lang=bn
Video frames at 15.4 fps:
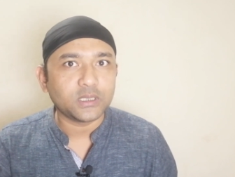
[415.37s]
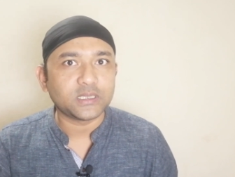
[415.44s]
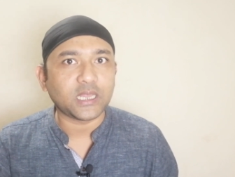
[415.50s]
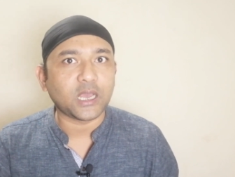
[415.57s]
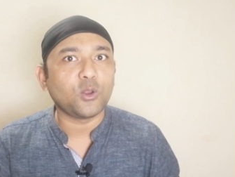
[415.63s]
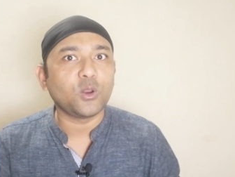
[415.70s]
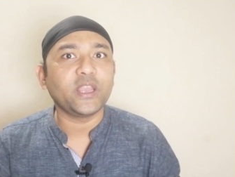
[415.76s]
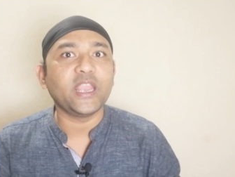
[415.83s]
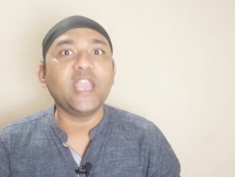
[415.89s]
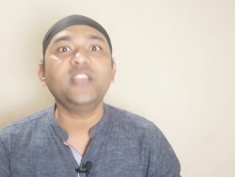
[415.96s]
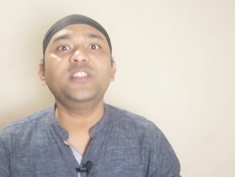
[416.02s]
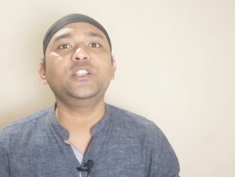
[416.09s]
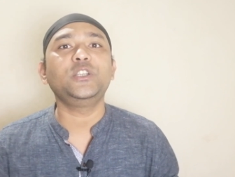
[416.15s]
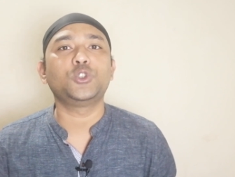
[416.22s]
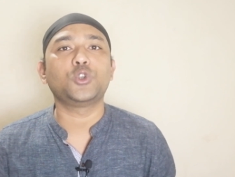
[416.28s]
তাহলে
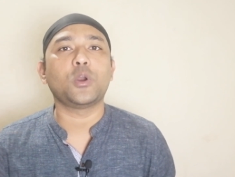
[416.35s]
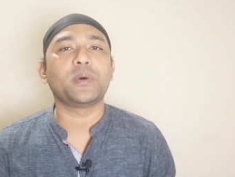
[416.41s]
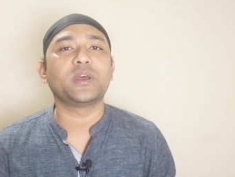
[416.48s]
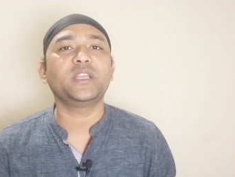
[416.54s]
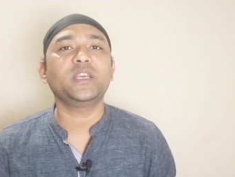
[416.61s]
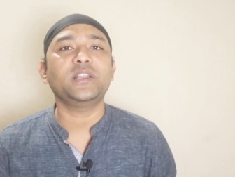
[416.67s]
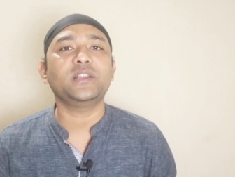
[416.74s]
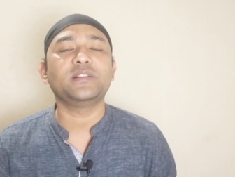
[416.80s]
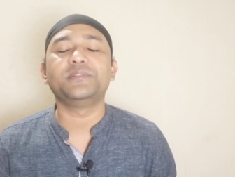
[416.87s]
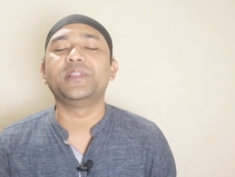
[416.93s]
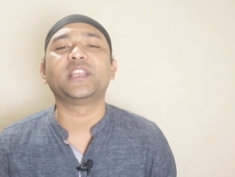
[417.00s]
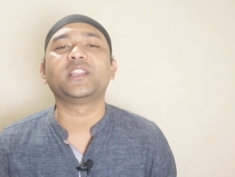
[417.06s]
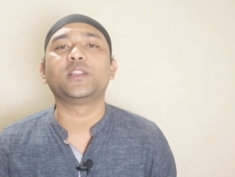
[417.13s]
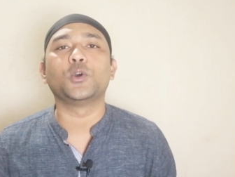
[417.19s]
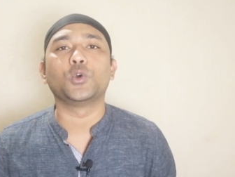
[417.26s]
এই দৃশ্য আমাদের
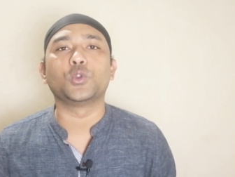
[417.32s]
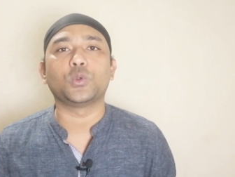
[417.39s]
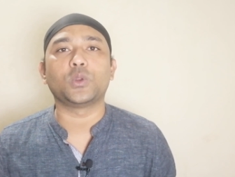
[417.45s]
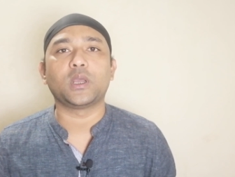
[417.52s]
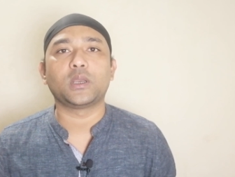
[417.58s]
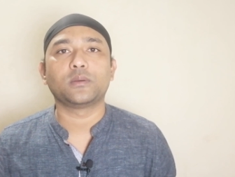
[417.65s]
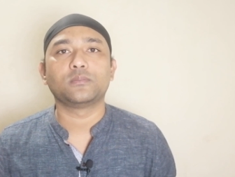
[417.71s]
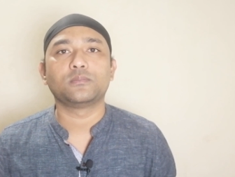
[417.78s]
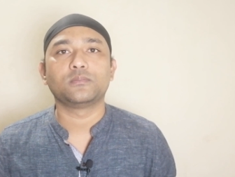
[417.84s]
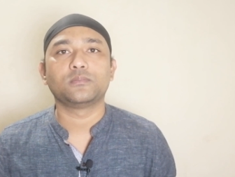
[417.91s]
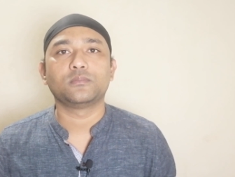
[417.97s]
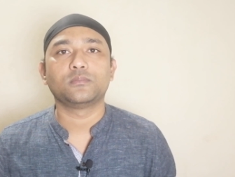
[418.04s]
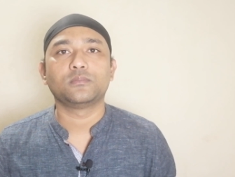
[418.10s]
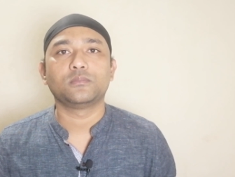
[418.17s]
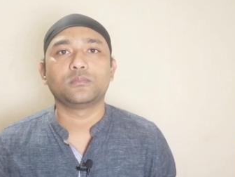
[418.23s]
দেখতে হতো না
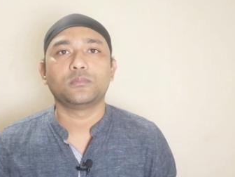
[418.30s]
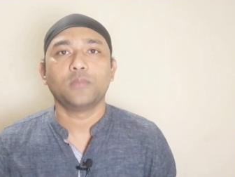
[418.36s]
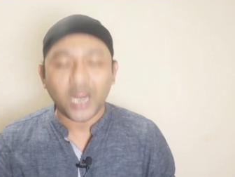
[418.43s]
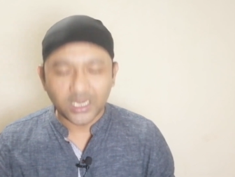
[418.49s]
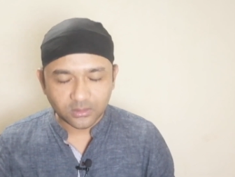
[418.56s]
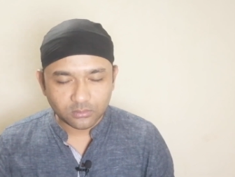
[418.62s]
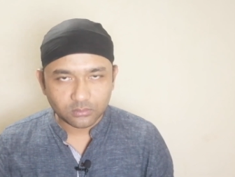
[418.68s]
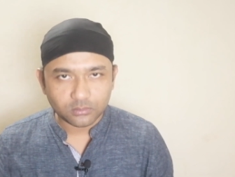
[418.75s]
হ্যাঁ